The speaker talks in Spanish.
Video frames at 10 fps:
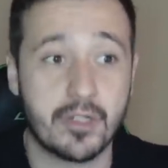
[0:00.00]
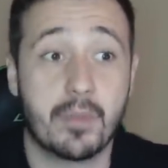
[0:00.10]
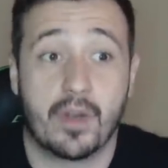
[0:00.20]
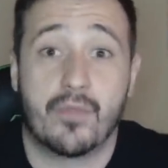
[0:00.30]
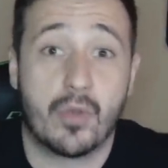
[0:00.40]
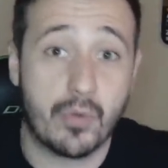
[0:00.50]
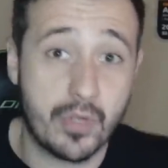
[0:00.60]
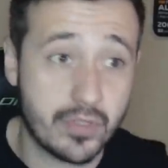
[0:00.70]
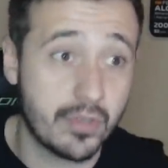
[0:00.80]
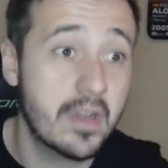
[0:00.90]
Porque fue
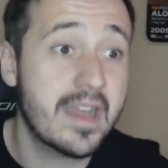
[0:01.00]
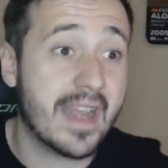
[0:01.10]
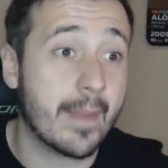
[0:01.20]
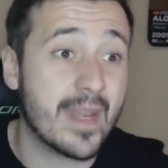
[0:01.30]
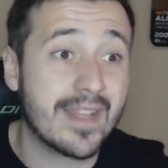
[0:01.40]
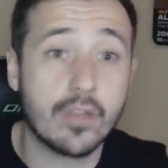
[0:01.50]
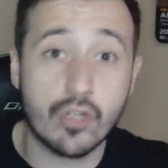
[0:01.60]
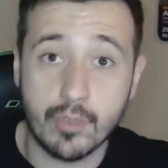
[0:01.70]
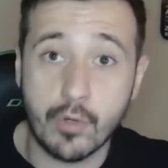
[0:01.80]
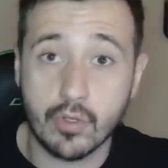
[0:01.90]
curioso que viendo
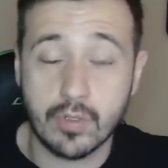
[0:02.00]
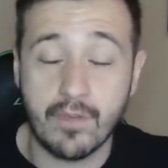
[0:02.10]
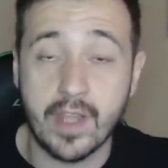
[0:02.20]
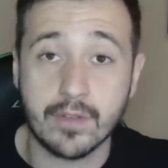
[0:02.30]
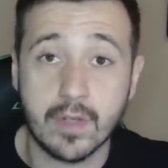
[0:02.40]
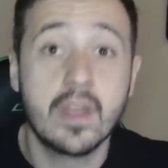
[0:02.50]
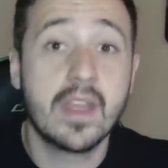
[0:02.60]
los pocos fallos